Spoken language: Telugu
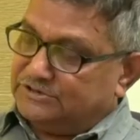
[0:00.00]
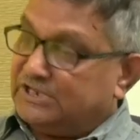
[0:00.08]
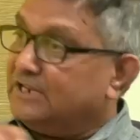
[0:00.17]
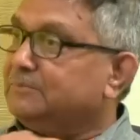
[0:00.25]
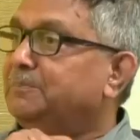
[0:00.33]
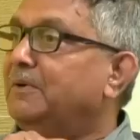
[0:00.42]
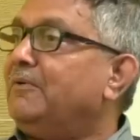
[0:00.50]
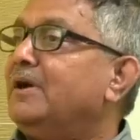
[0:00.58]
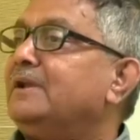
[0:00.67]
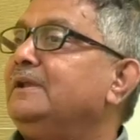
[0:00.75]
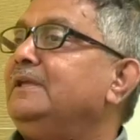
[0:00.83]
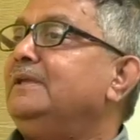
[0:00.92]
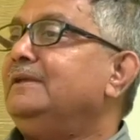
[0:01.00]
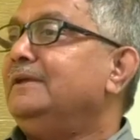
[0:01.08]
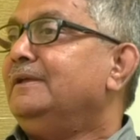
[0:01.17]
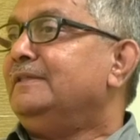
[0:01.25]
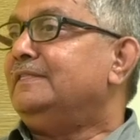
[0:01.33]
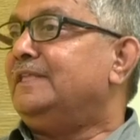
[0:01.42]
శరద్ పవార్ని
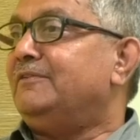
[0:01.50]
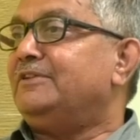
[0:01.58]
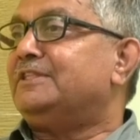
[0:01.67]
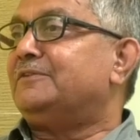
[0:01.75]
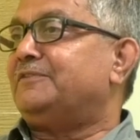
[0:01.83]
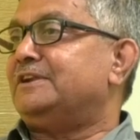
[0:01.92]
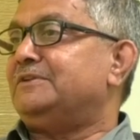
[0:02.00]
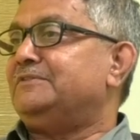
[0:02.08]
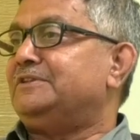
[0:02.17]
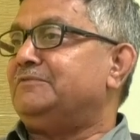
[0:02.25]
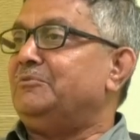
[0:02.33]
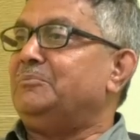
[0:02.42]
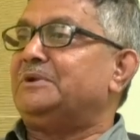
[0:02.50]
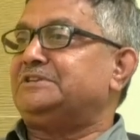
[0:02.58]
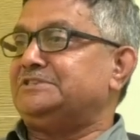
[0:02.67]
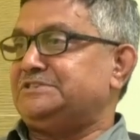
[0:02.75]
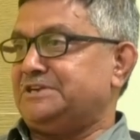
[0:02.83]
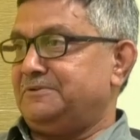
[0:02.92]
దేవేంద్ర ఫడ్నవీస్
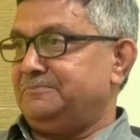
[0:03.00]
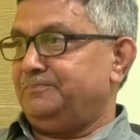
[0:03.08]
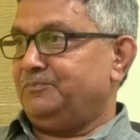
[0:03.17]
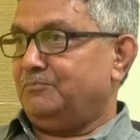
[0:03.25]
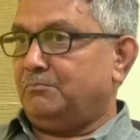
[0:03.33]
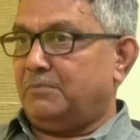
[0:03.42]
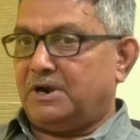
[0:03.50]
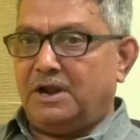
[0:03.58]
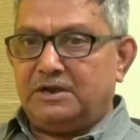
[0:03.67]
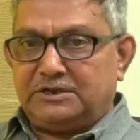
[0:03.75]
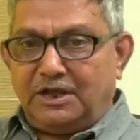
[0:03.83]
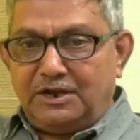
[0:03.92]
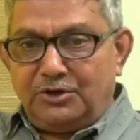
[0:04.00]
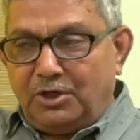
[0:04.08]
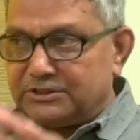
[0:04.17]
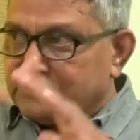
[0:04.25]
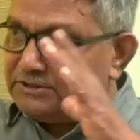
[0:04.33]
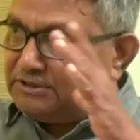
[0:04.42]
విమర్శించాడు మరాఠాలలో
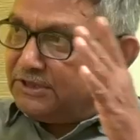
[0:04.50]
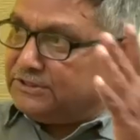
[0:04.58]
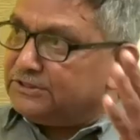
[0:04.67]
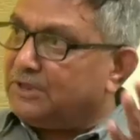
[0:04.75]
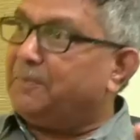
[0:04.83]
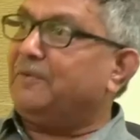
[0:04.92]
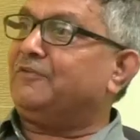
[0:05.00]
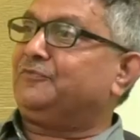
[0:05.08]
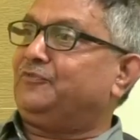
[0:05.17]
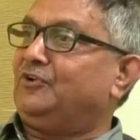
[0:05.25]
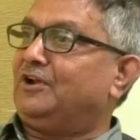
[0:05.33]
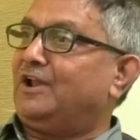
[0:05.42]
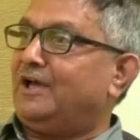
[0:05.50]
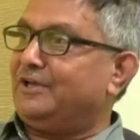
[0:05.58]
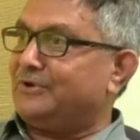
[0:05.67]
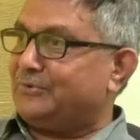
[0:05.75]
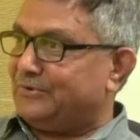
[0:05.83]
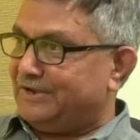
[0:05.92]
అత్యంత పవర్ఫుల్
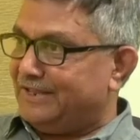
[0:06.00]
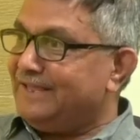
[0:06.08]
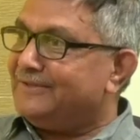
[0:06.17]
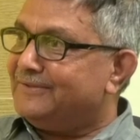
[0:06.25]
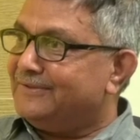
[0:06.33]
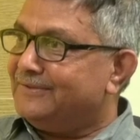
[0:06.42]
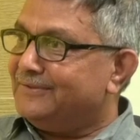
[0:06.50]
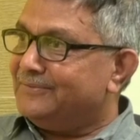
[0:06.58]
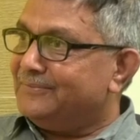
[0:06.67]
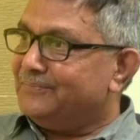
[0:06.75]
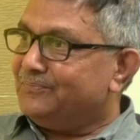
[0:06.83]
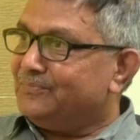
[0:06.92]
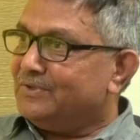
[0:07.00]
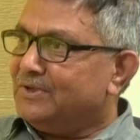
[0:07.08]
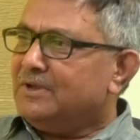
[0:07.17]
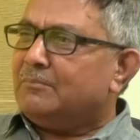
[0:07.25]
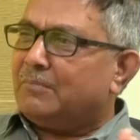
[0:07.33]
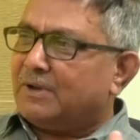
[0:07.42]
నాయకుడిని
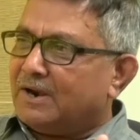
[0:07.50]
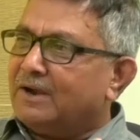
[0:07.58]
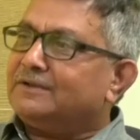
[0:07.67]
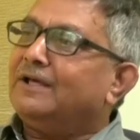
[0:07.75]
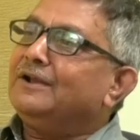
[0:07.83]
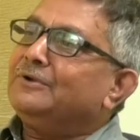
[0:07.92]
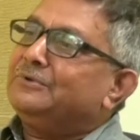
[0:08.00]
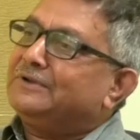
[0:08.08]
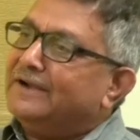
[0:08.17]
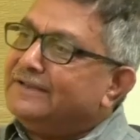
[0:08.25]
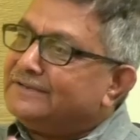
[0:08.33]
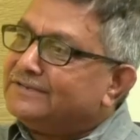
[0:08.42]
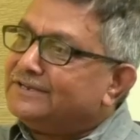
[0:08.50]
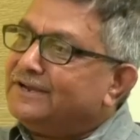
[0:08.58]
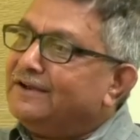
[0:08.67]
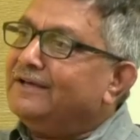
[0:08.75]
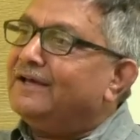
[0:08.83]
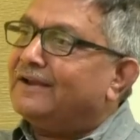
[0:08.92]
మరాఠాలకు
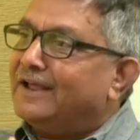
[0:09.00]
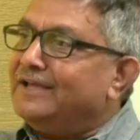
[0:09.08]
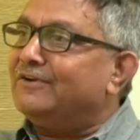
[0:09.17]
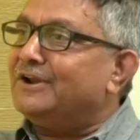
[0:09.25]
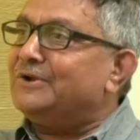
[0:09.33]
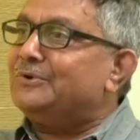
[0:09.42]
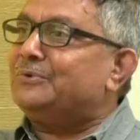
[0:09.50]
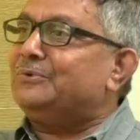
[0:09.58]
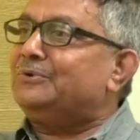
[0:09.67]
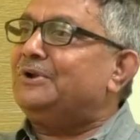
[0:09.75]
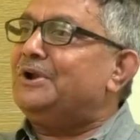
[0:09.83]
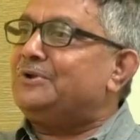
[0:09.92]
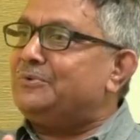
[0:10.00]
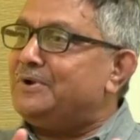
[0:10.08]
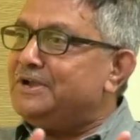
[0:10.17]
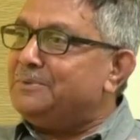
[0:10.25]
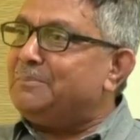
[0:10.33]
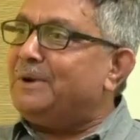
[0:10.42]
ట్రెడిషనల్గా రైవల్
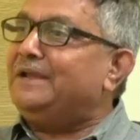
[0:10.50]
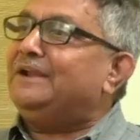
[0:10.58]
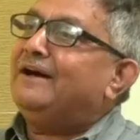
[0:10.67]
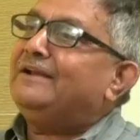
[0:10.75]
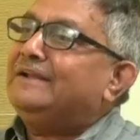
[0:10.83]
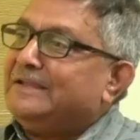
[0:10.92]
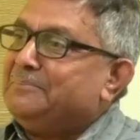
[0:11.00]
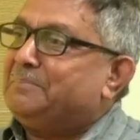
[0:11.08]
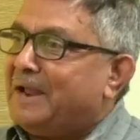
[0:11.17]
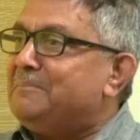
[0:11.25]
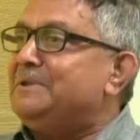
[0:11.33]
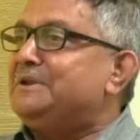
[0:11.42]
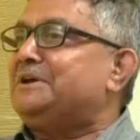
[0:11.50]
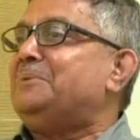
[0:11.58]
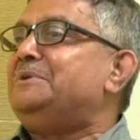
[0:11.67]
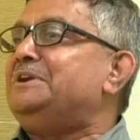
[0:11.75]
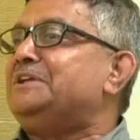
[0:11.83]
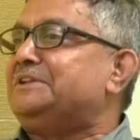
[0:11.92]
అనుకుంటున్నటువంటి మైనారిటీ బ్రాహ్మిన్
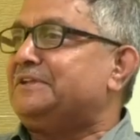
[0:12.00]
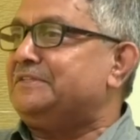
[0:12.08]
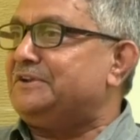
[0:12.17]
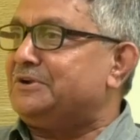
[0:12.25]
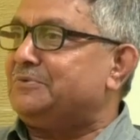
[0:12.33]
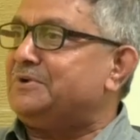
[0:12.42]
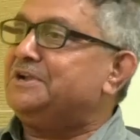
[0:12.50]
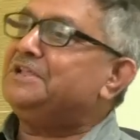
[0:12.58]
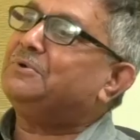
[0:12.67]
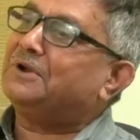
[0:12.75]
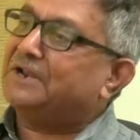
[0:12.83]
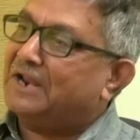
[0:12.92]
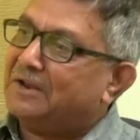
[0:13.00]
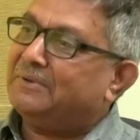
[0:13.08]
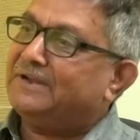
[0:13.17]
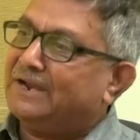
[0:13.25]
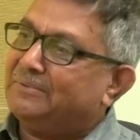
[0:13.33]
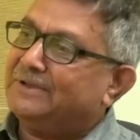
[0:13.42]
కమ్యూనిటీకి చెందినటువంటి ఒక
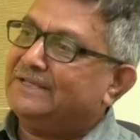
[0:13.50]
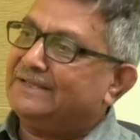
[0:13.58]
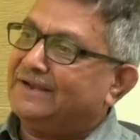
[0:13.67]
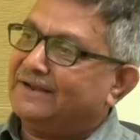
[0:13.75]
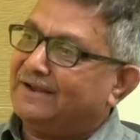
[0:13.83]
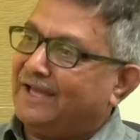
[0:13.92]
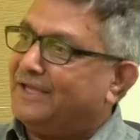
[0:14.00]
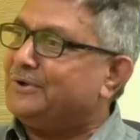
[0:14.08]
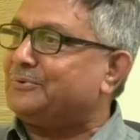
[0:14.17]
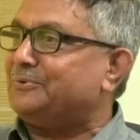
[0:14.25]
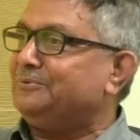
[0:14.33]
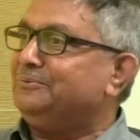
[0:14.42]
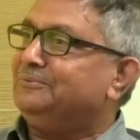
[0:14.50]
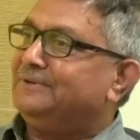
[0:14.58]
నలభై నలభై ఐదేళ్ల నాయకుడు